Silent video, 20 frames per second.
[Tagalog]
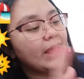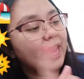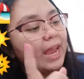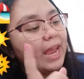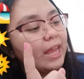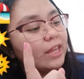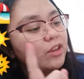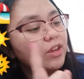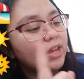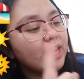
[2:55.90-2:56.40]

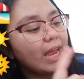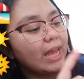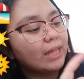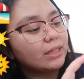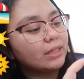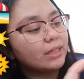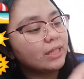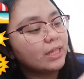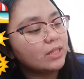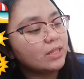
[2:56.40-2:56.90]
And you get
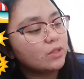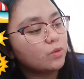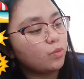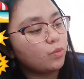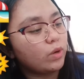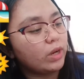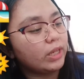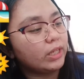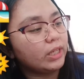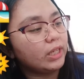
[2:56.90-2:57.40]
this
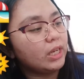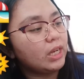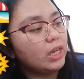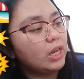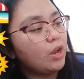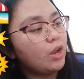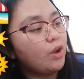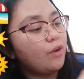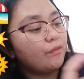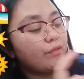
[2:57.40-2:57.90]
one
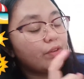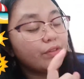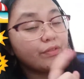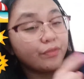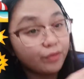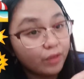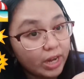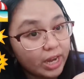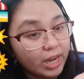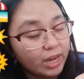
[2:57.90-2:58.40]
for
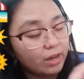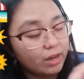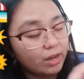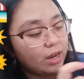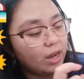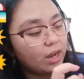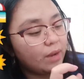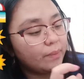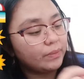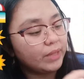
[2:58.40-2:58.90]
free.
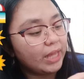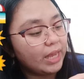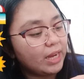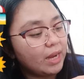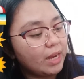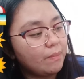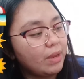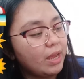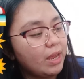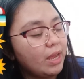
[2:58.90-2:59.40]
Um, 10
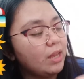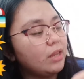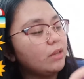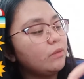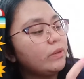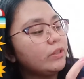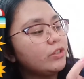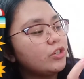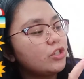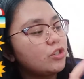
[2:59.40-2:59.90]
ml,
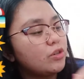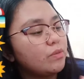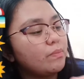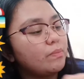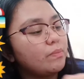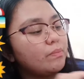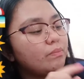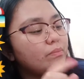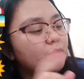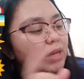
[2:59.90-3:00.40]
which is
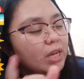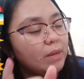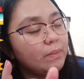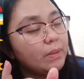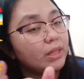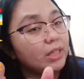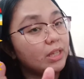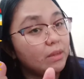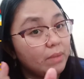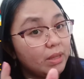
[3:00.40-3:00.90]
yung malimit
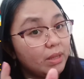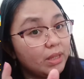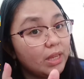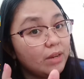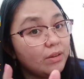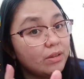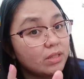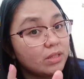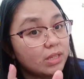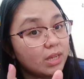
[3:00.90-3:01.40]

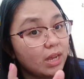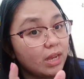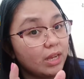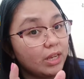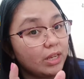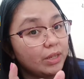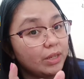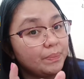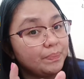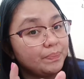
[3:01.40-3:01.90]
gamitin sa
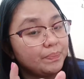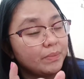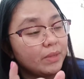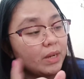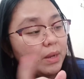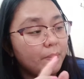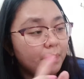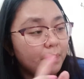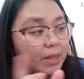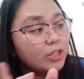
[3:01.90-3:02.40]

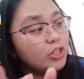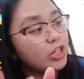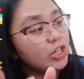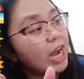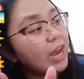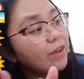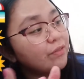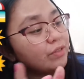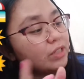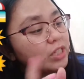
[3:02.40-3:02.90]

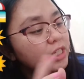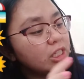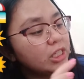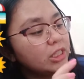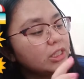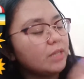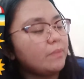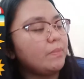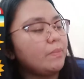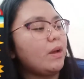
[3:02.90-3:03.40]
pag-travel,
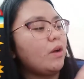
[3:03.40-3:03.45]
di ba?